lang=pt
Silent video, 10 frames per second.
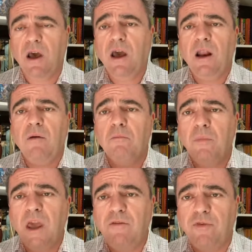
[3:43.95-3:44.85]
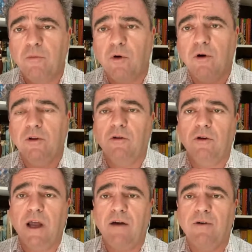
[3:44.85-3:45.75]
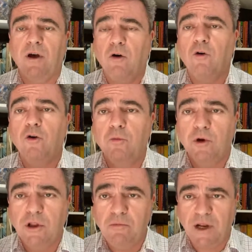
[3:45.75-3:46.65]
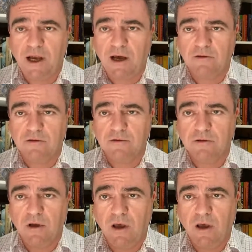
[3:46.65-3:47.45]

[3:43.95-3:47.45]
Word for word: era ínfimo quando olhava o número de empregados.